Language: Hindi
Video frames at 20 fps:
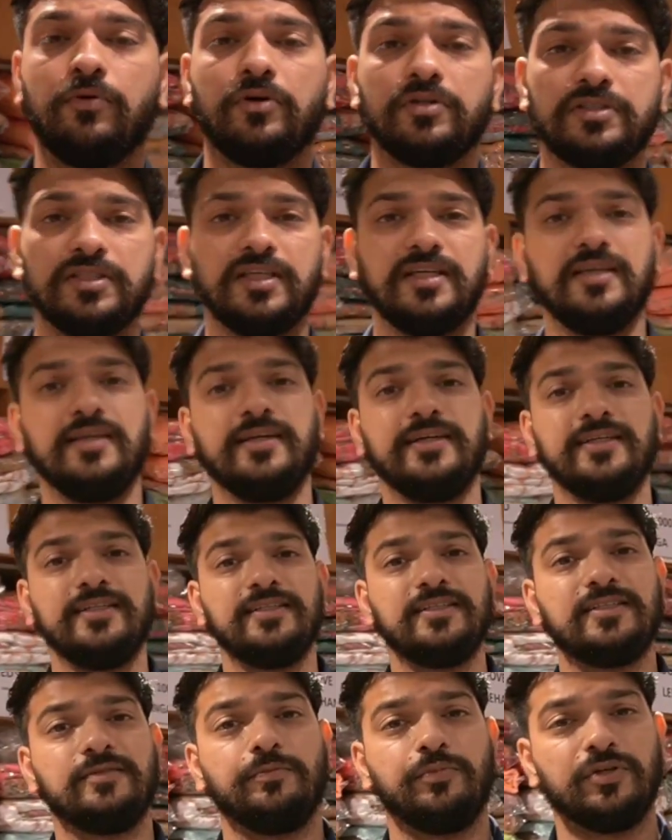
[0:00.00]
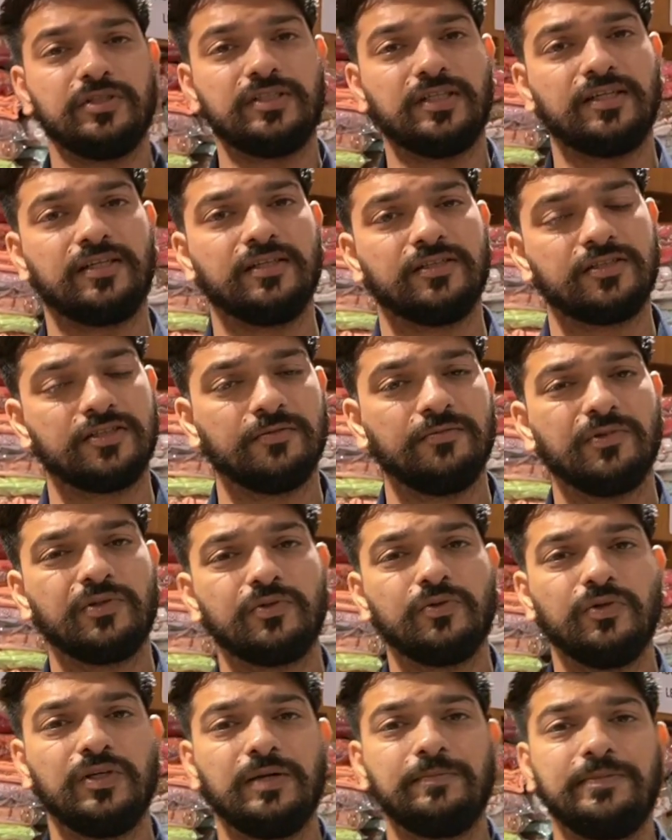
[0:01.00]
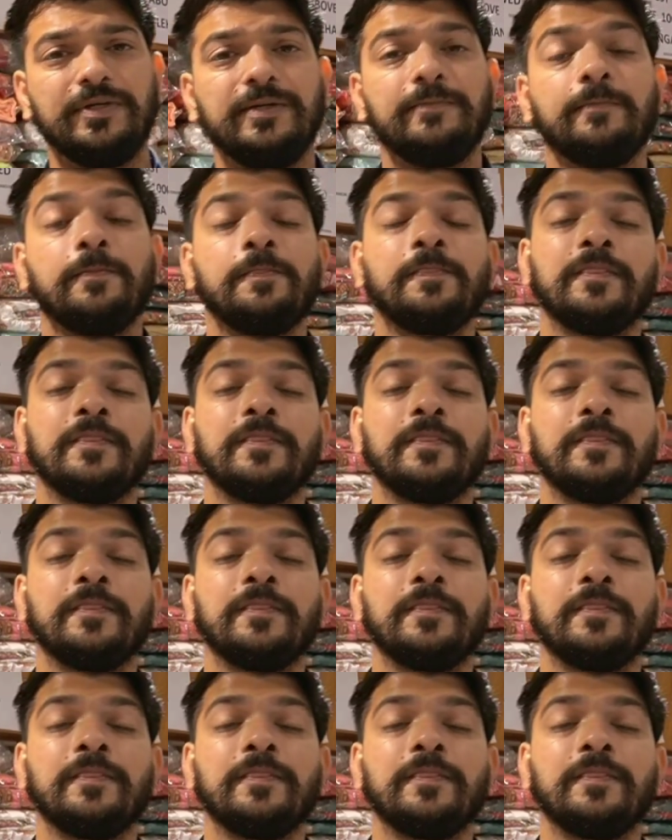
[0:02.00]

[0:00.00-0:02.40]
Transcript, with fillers: बहुत सारे लेडीज़ बहुत सारे कस्टमर को यहाँ पे